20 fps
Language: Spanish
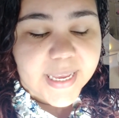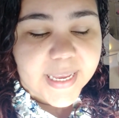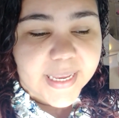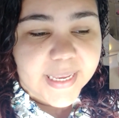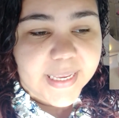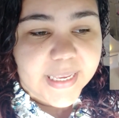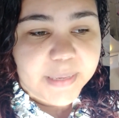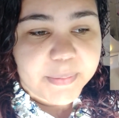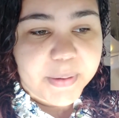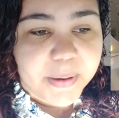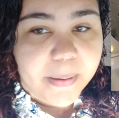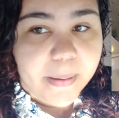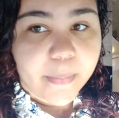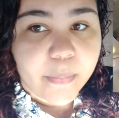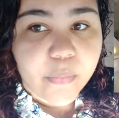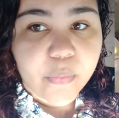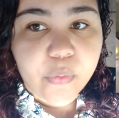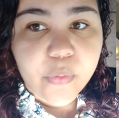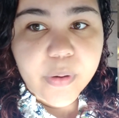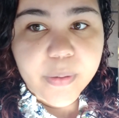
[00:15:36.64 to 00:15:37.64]
Y me va
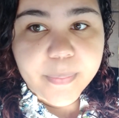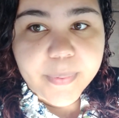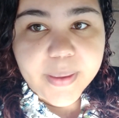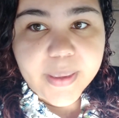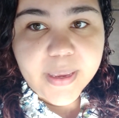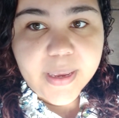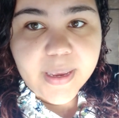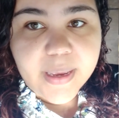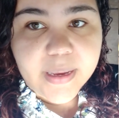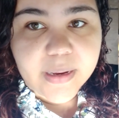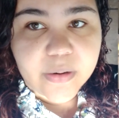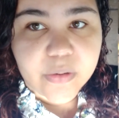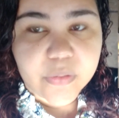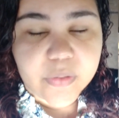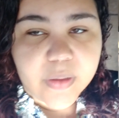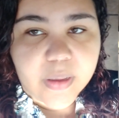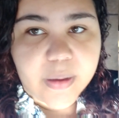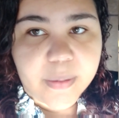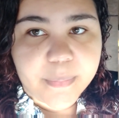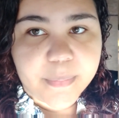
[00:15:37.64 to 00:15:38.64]
muy bien, o
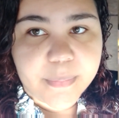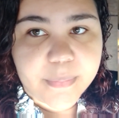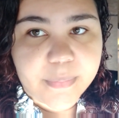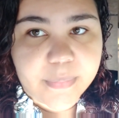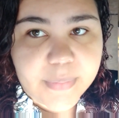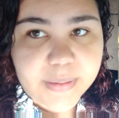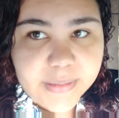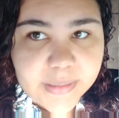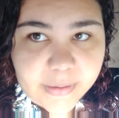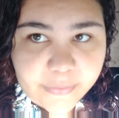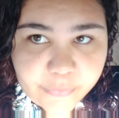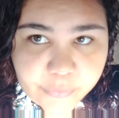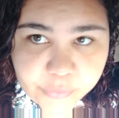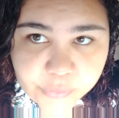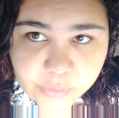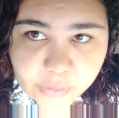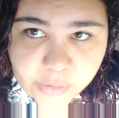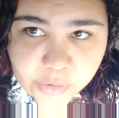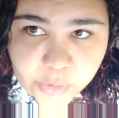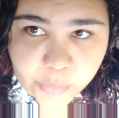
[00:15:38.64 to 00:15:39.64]
sea, me está
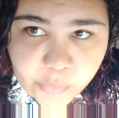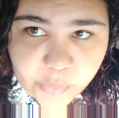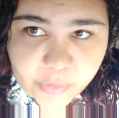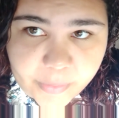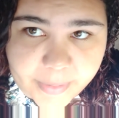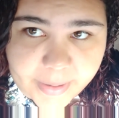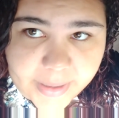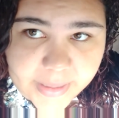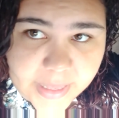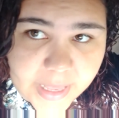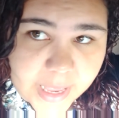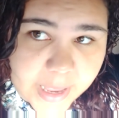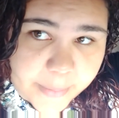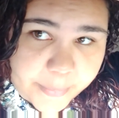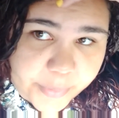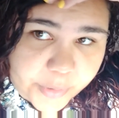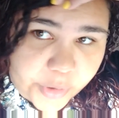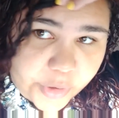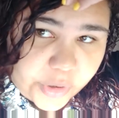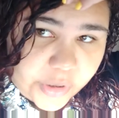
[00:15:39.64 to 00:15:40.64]
funcionando muy bien.
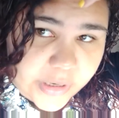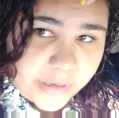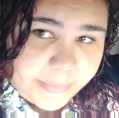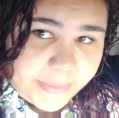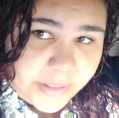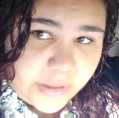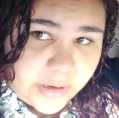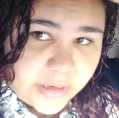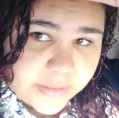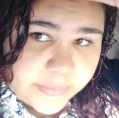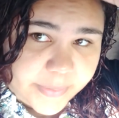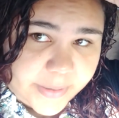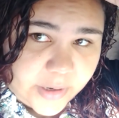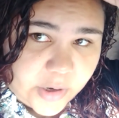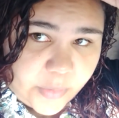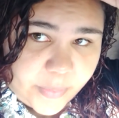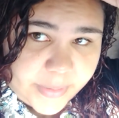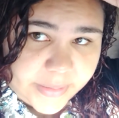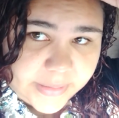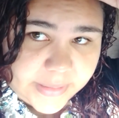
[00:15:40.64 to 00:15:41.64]
Pero yo en el video les voy a
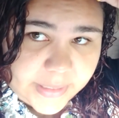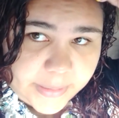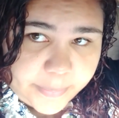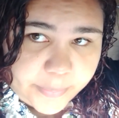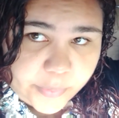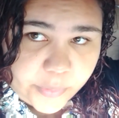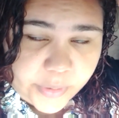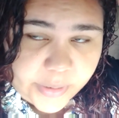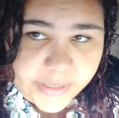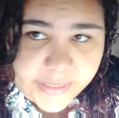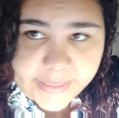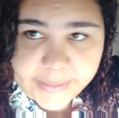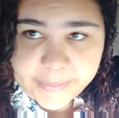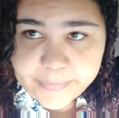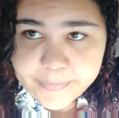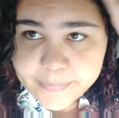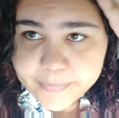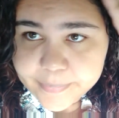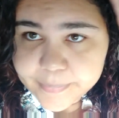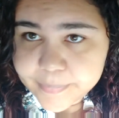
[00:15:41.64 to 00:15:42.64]
comentar por qué.
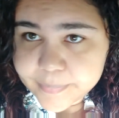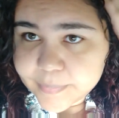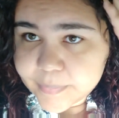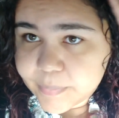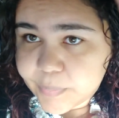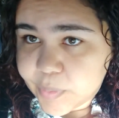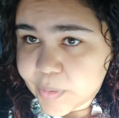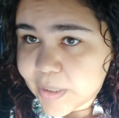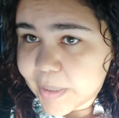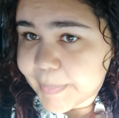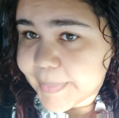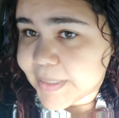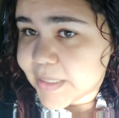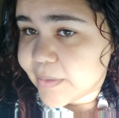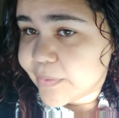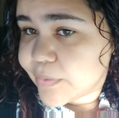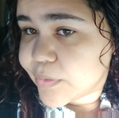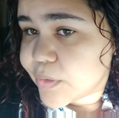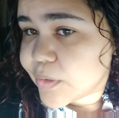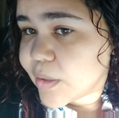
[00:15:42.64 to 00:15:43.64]
Porque me
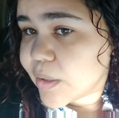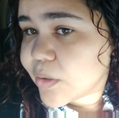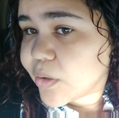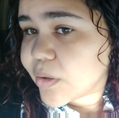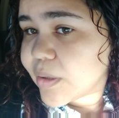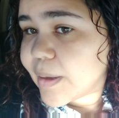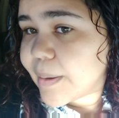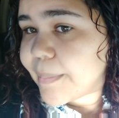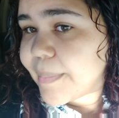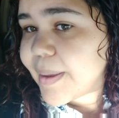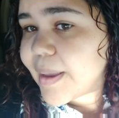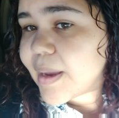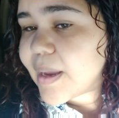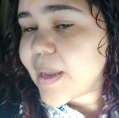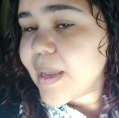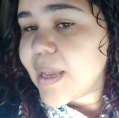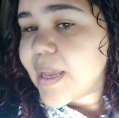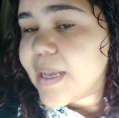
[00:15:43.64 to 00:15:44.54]
está funcionando tan bien.